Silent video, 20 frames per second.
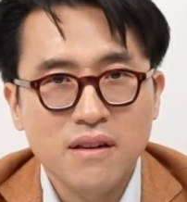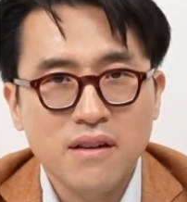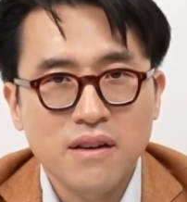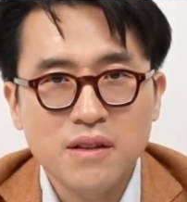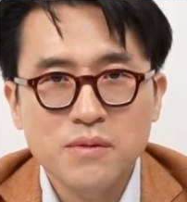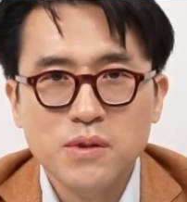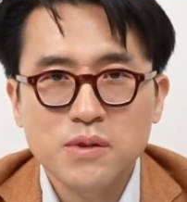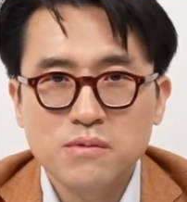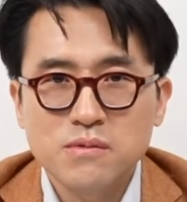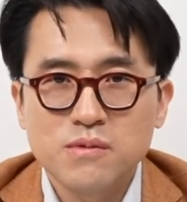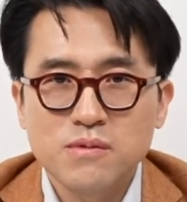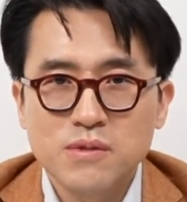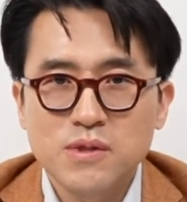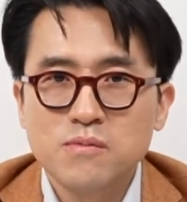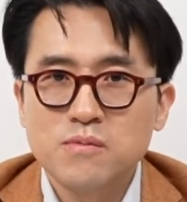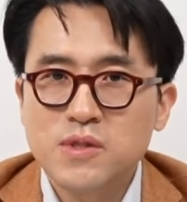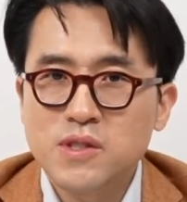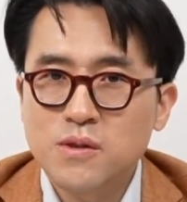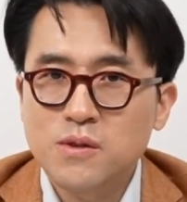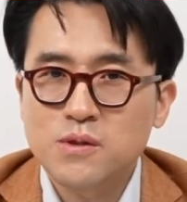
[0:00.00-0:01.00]
아니면
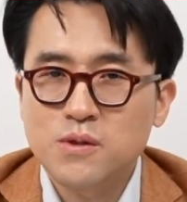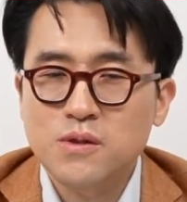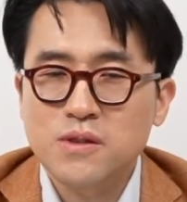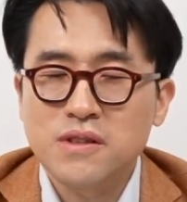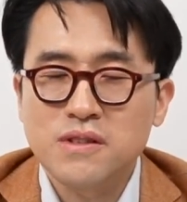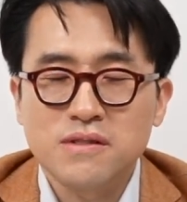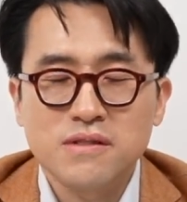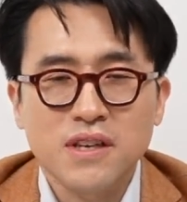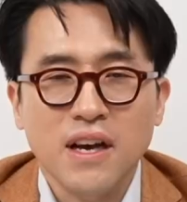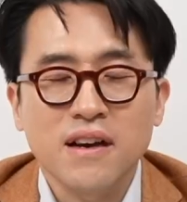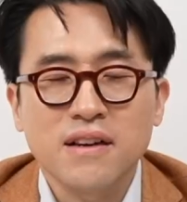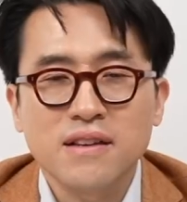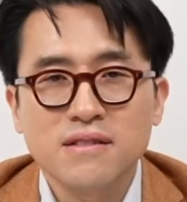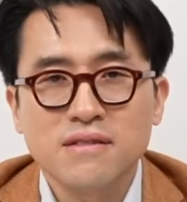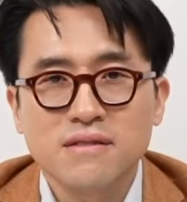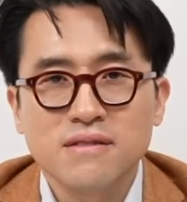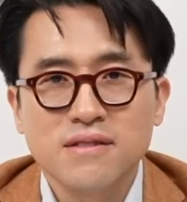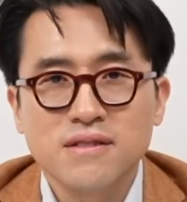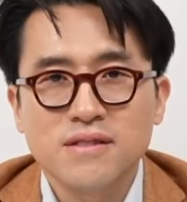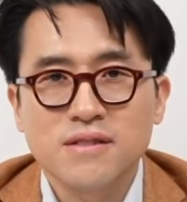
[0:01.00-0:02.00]
심지어 저기
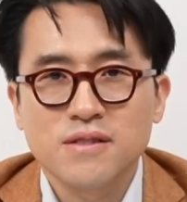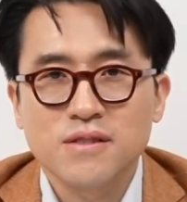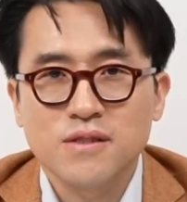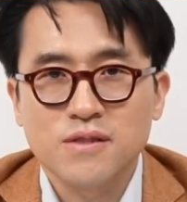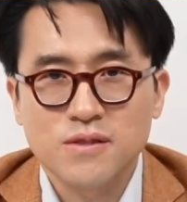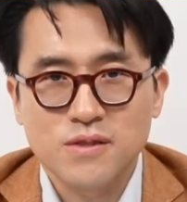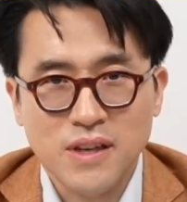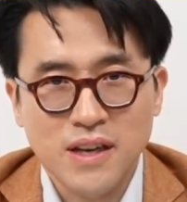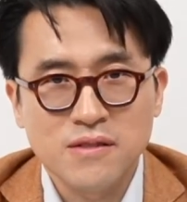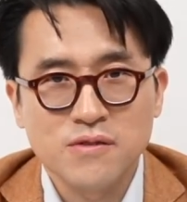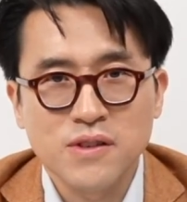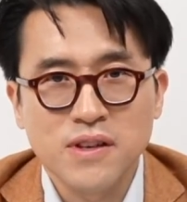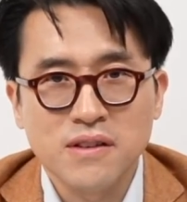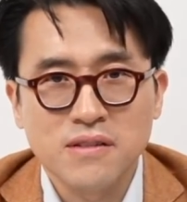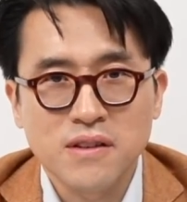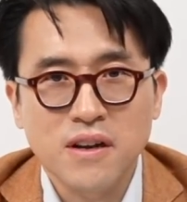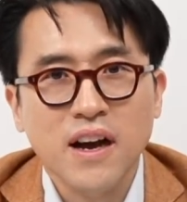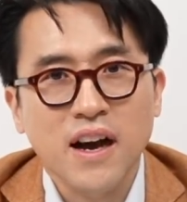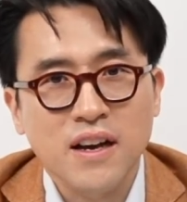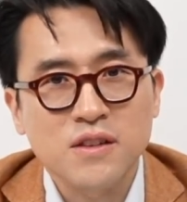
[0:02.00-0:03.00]
작은 어, 단위
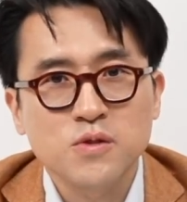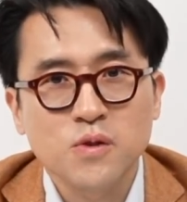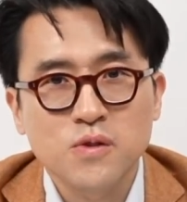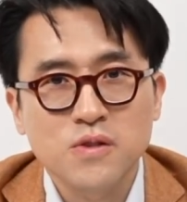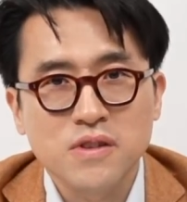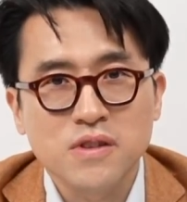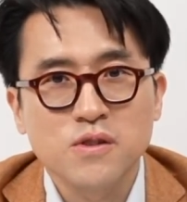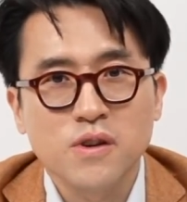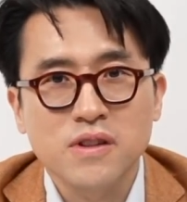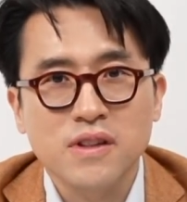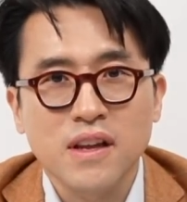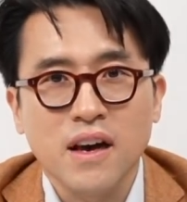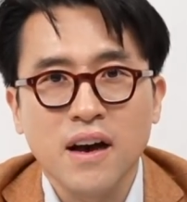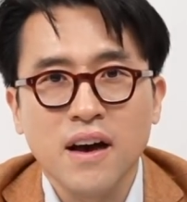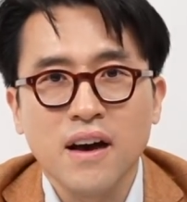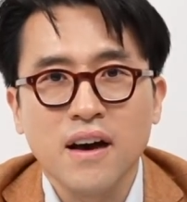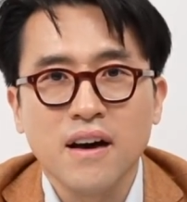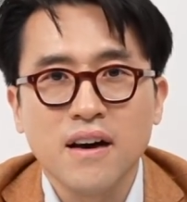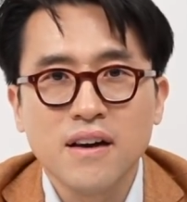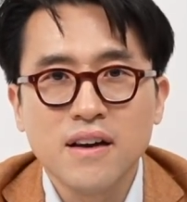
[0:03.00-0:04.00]
가족을
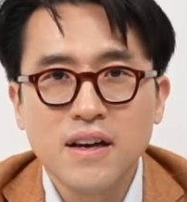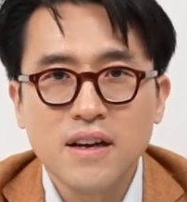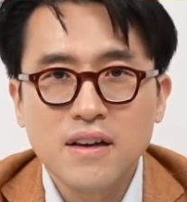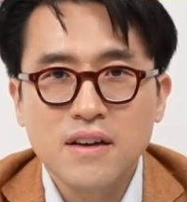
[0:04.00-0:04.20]
잃었다